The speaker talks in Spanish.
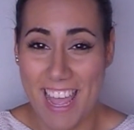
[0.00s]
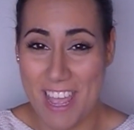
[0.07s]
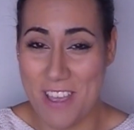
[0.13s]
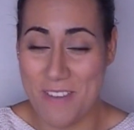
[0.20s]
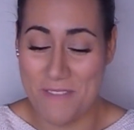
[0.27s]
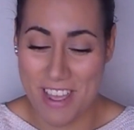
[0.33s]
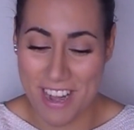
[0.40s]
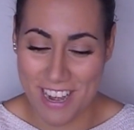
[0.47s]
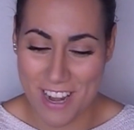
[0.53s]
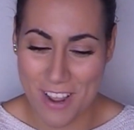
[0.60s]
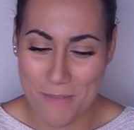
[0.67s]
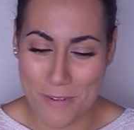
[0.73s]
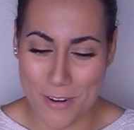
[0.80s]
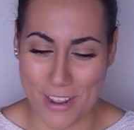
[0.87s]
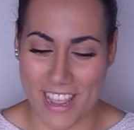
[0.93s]
y me
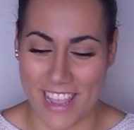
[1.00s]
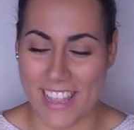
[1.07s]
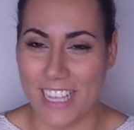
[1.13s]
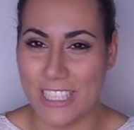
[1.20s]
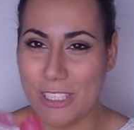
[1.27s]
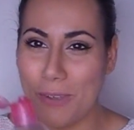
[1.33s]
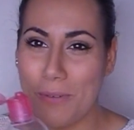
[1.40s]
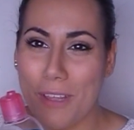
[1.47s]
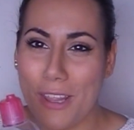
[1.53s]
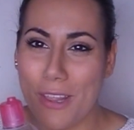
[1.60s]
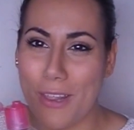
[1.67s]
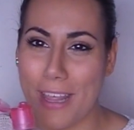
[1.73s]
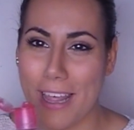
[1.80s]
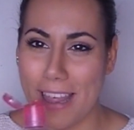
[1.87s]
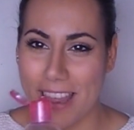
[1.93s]
río porque ella en su
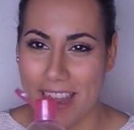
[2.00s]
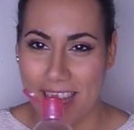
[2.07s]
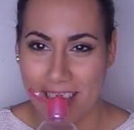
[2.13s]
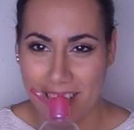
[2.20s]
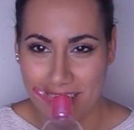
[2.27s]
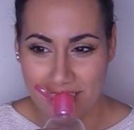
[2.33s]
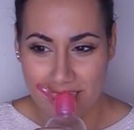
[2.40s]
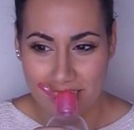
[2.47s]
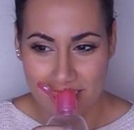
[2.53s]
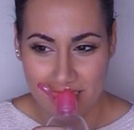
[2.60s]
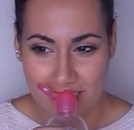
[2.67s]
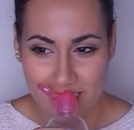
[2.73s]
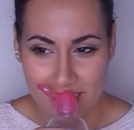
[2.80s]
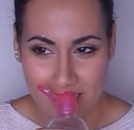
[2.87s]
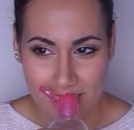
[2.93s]
vídeo dice
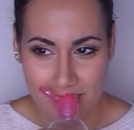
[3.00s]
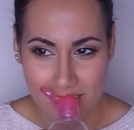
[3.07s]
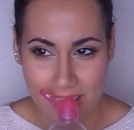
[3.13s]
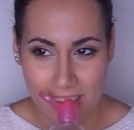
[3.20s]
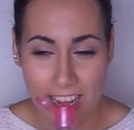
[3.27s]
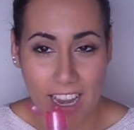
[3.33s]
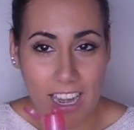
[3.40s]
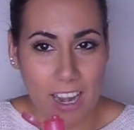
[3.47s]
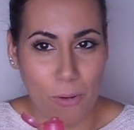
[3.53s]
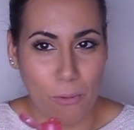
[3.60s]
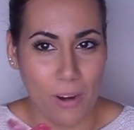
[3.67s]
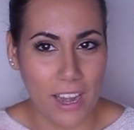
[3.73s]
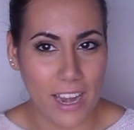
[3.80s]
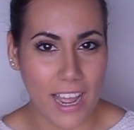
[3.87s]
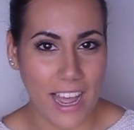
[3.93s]
que le
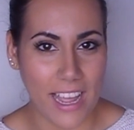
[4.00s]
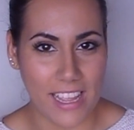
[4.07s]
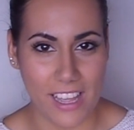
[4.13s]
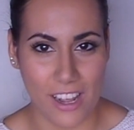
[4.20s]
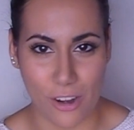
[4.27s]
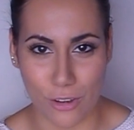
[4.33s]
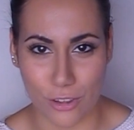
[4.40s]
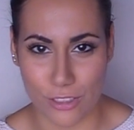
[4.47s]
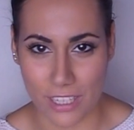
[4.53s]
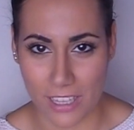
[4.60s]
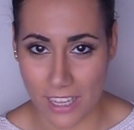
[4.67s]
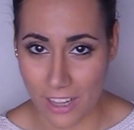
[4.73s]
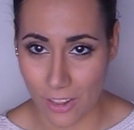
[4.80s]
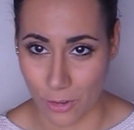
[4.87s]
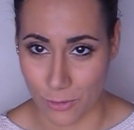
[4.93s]
huele a hierro
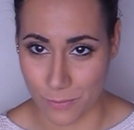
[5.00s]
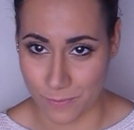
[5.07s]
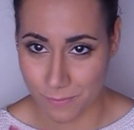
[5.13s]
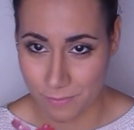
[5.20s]
oxidado.